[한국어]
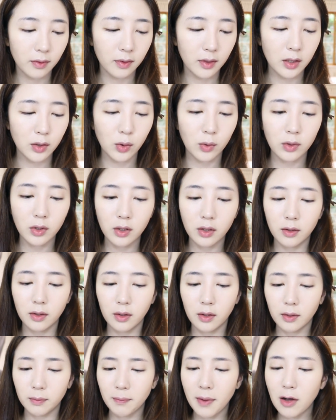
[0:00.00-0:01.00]
근데
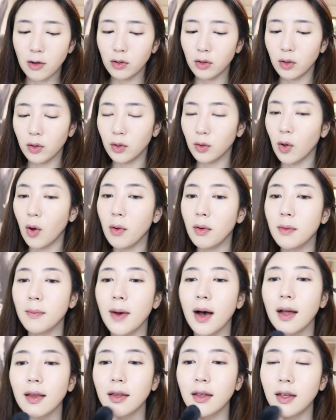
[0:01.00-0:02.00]
저는 파우더를 너무
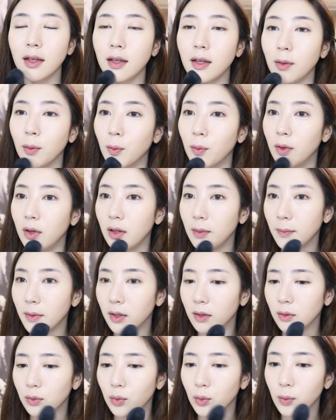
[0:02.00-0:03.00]
많이
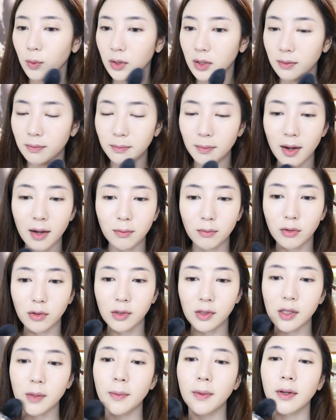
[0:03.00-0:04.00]
올리면 또 금방
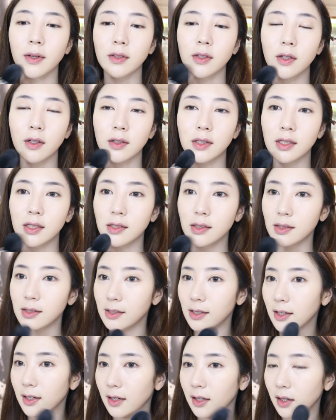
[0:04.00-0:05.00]
뭉쳐버려서
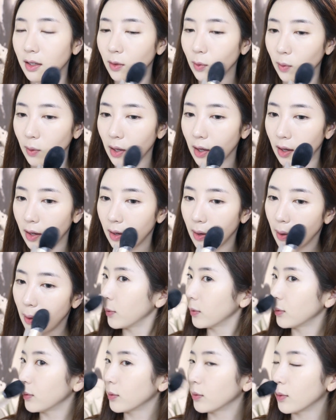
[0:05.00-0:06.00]
진짜 이렇게
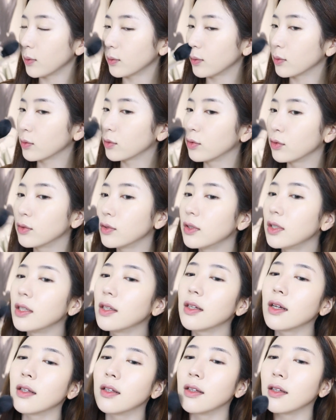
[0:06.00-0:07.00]
톡톡톡톡
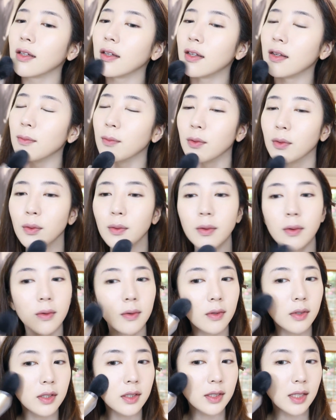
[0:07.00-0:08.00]
두드린다는 느낌으로
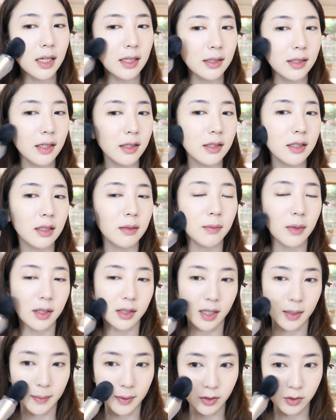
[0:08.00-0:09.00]
살짝씩만
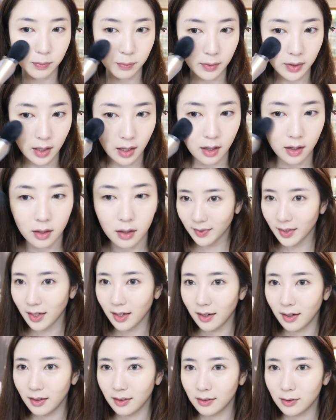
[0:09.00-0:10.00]
잡아줍니다.
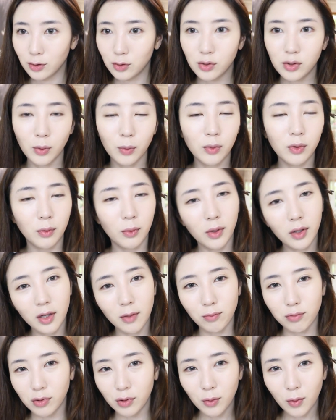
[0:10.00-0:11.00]
진짜 오늘 왜 이렇게
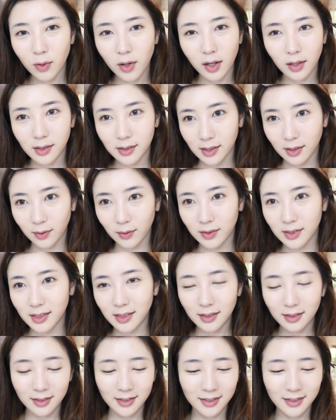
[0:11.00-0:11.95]
물고기같이 생겼지?